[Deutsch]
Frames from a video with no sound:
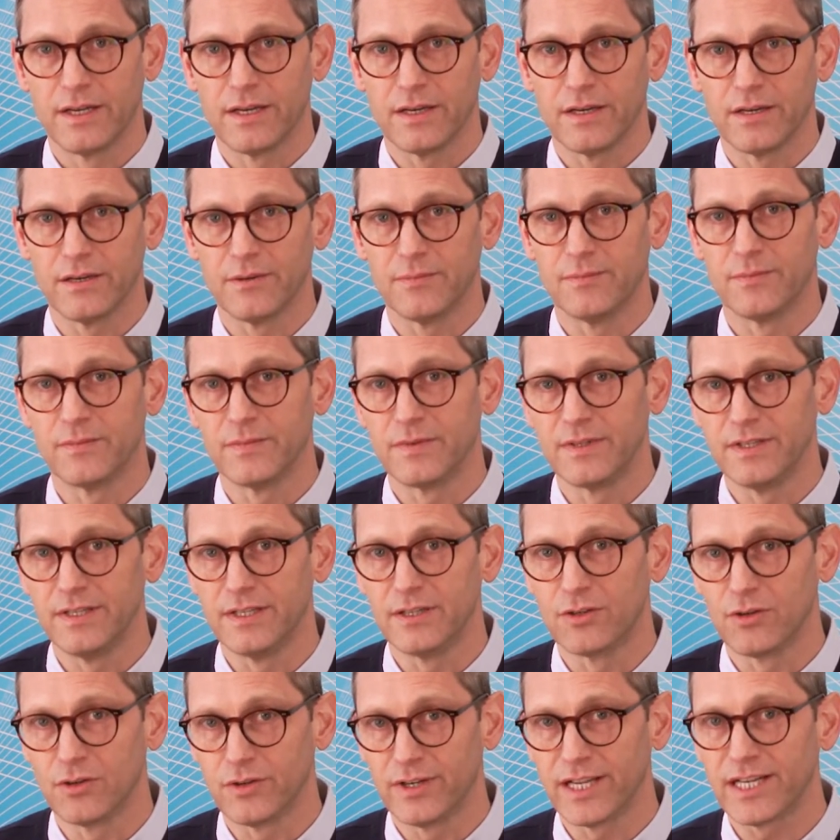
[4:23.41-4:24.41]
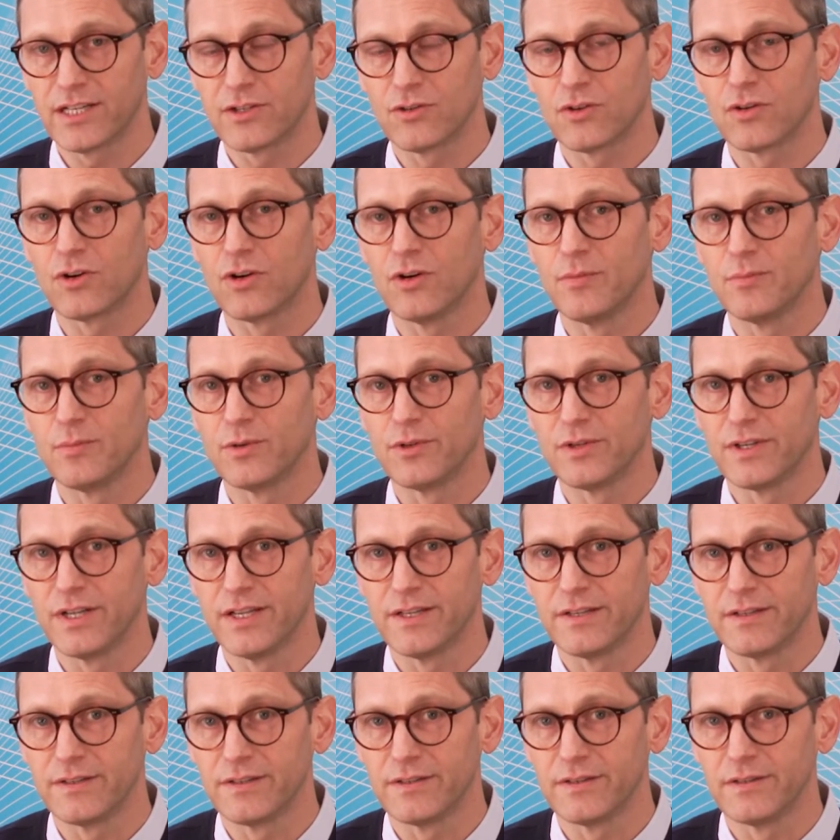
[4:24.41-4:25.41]
ähm, die
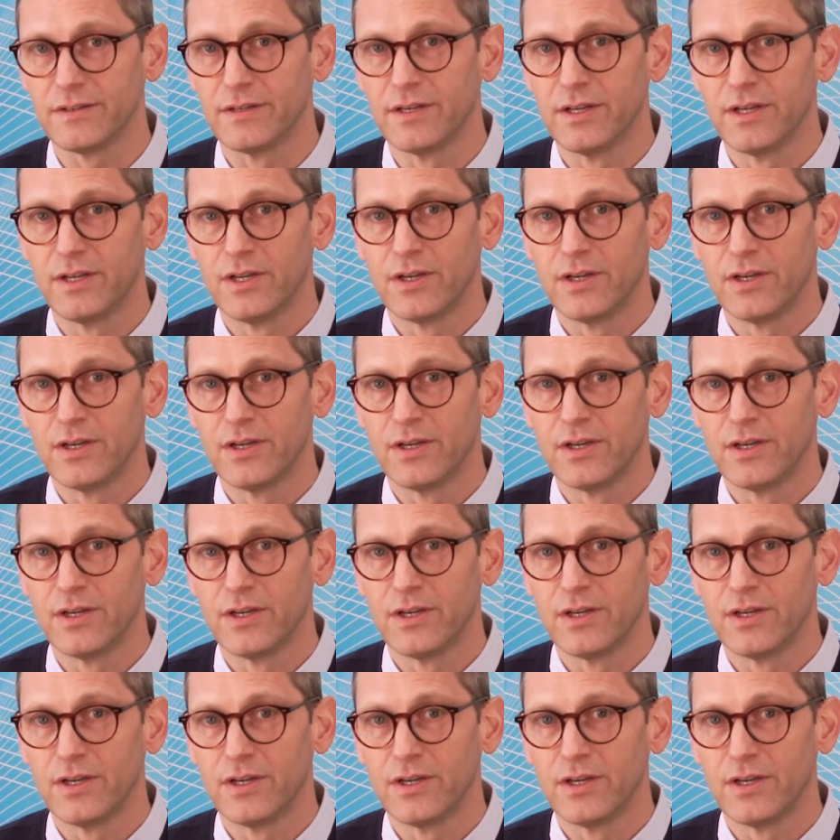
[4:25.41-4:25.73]
Connector-Komponente